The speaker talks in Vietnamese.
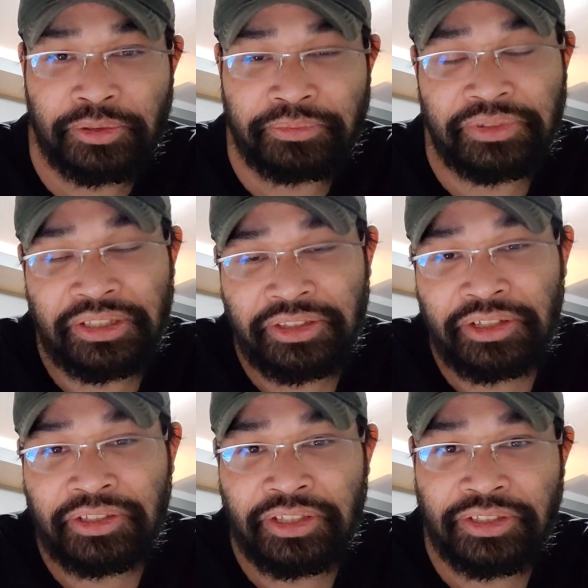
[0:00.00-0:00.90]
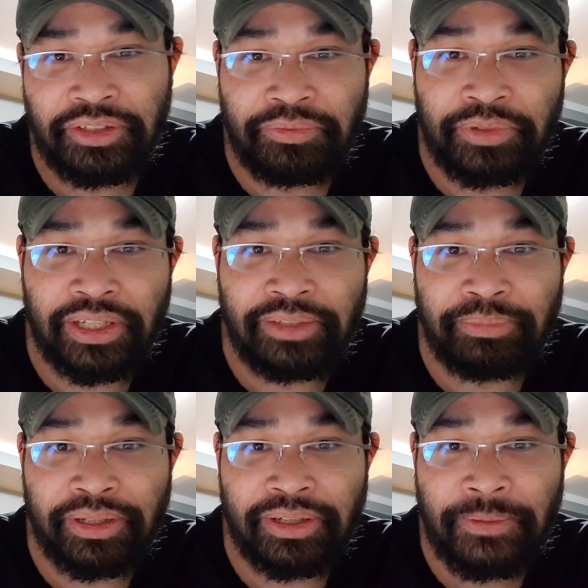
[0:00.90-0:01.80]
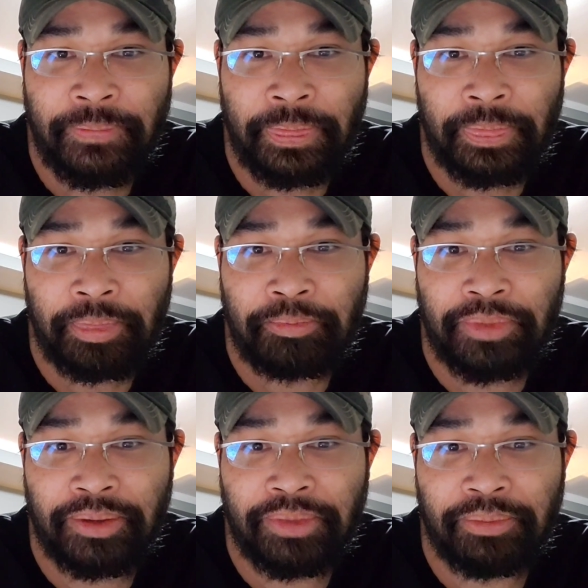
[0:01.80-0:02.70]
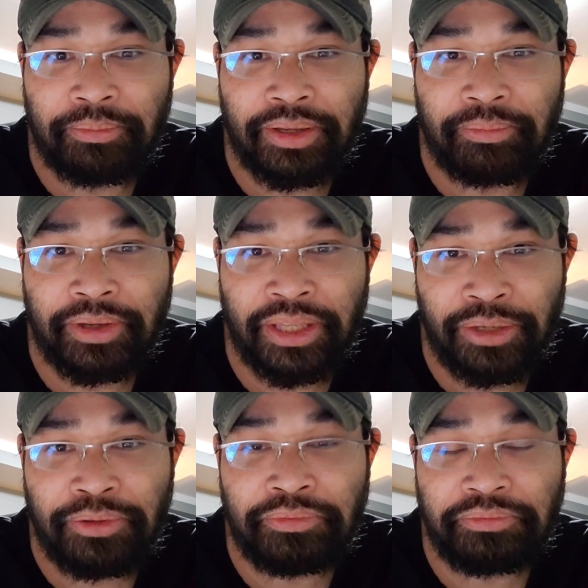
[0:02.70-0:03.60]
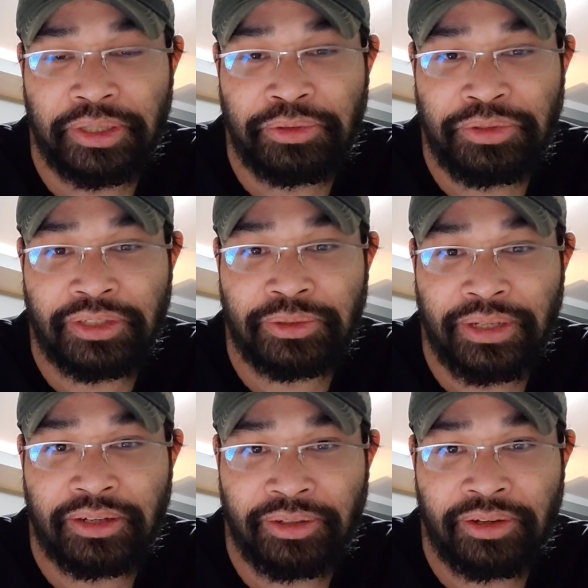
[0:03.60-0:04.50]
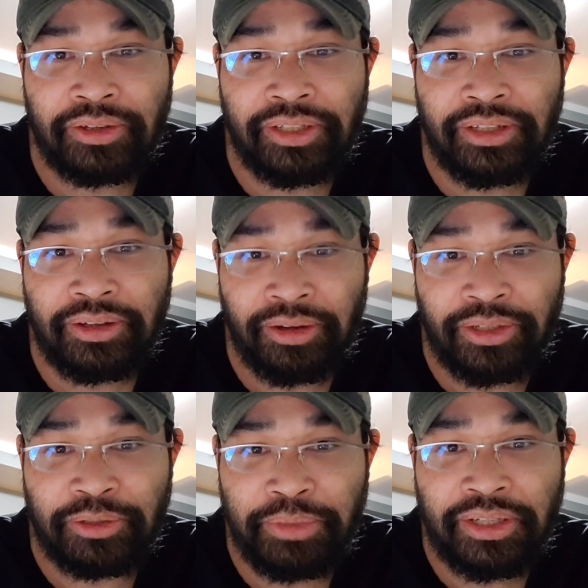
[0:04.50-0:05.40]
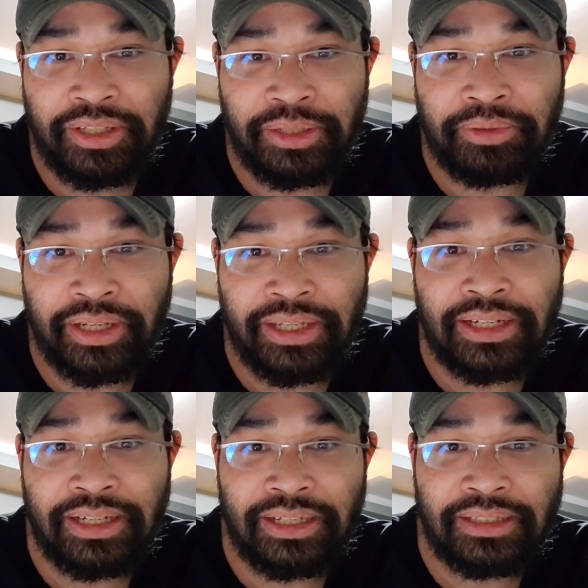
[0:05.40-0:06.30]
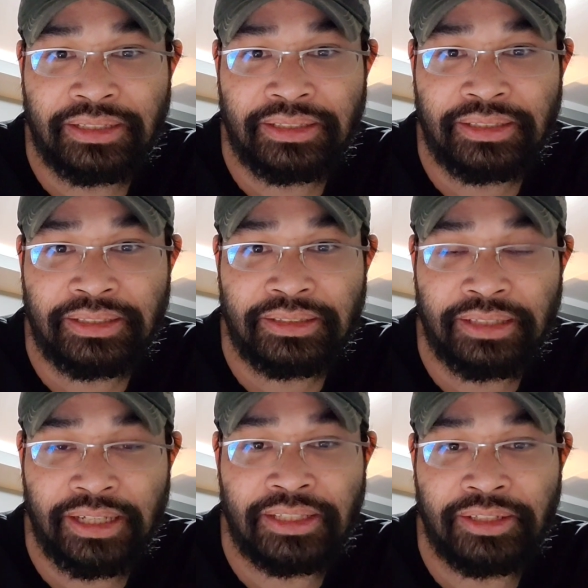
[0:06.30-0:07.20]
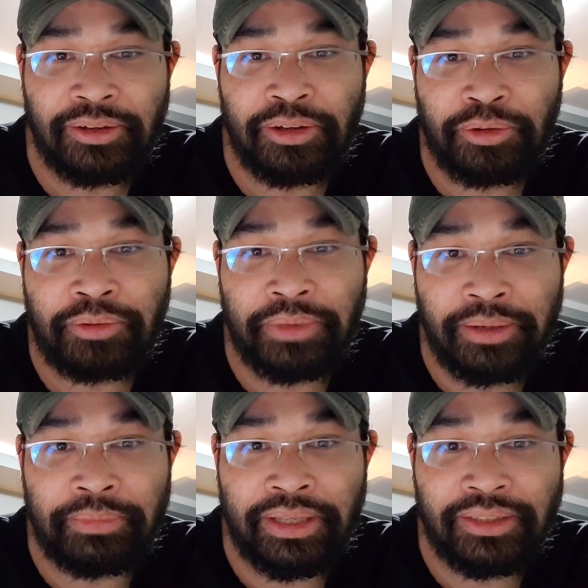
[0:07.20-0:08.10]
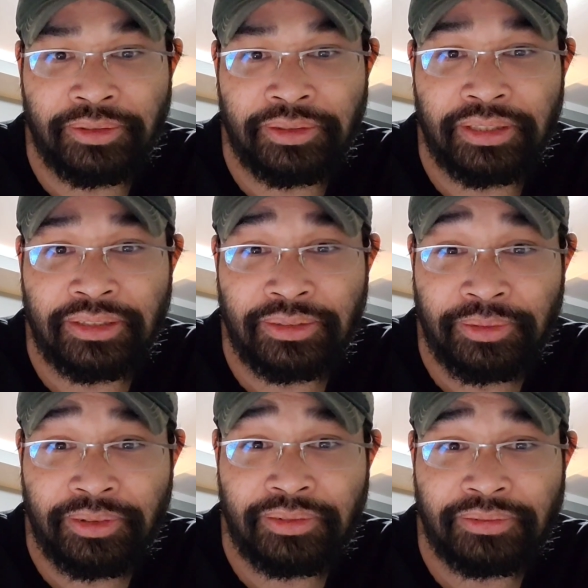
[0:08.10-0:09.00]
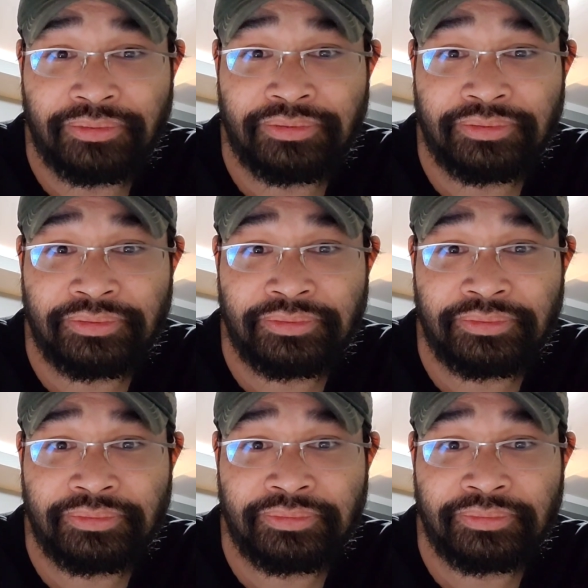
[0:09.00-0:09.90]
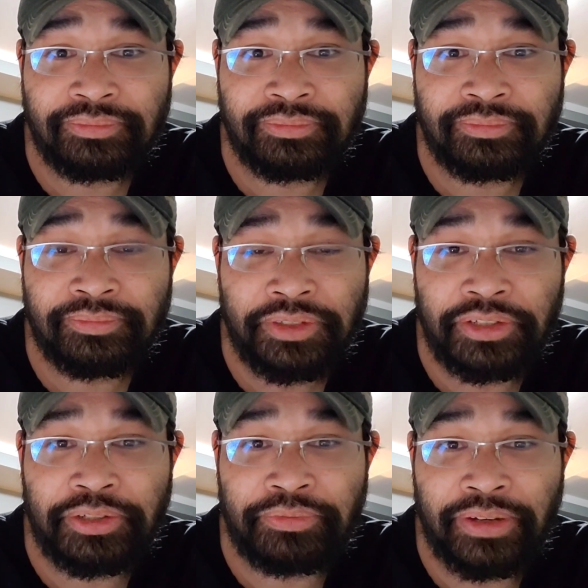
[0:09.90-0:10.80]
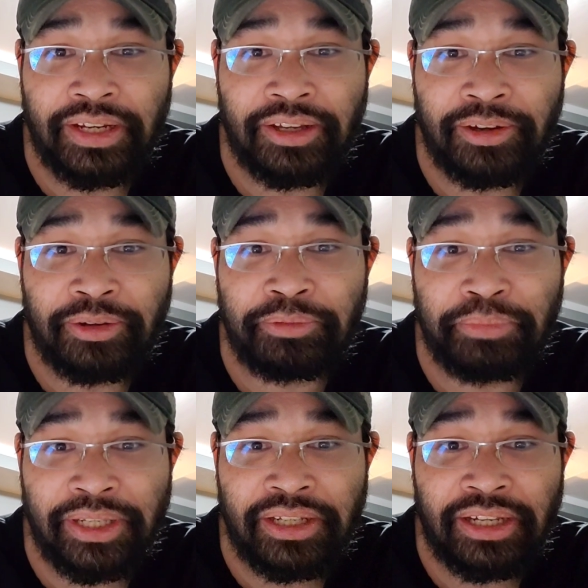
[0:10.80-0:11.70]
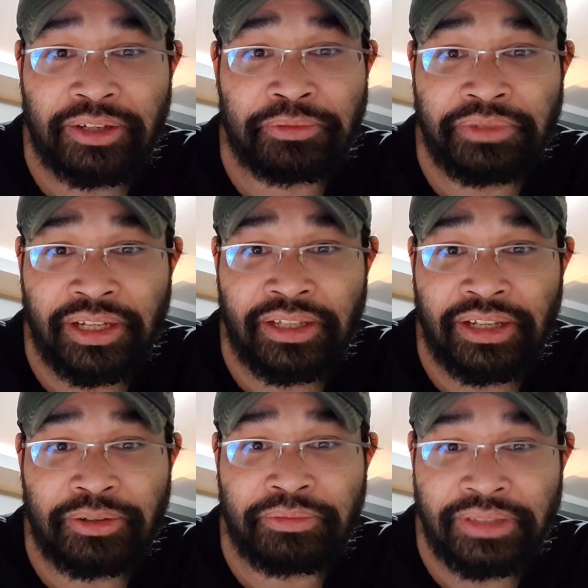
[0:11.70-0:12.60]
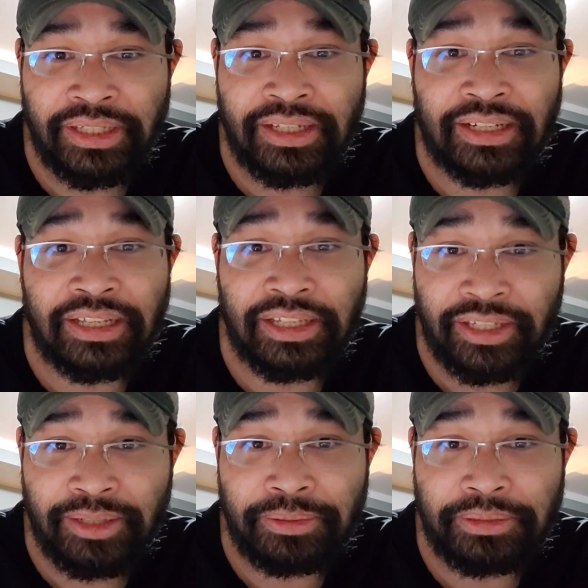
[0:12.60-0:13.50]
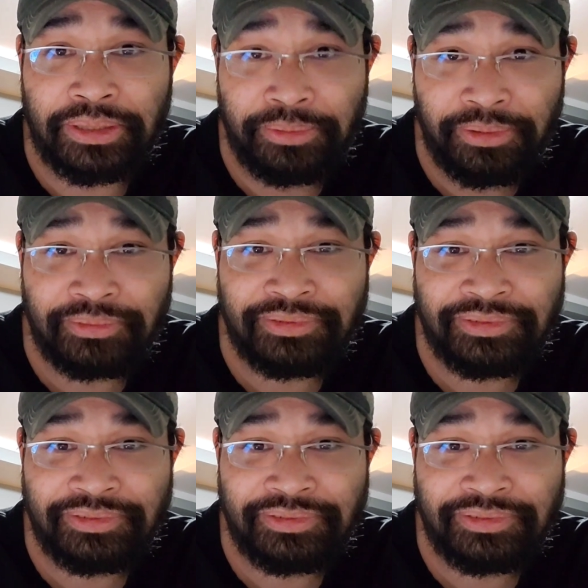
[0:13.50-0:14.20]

còn thì tất nhiên những vị mà mà mà mà mà hiểu hiểu chuyện tôi đang nói họ đều biết cái điều này hết á tại vì họ không có mở miệng thôi đúng không chứ không phải là họ không biết hay không thấy hay không nghe hay này kia đâu đúng không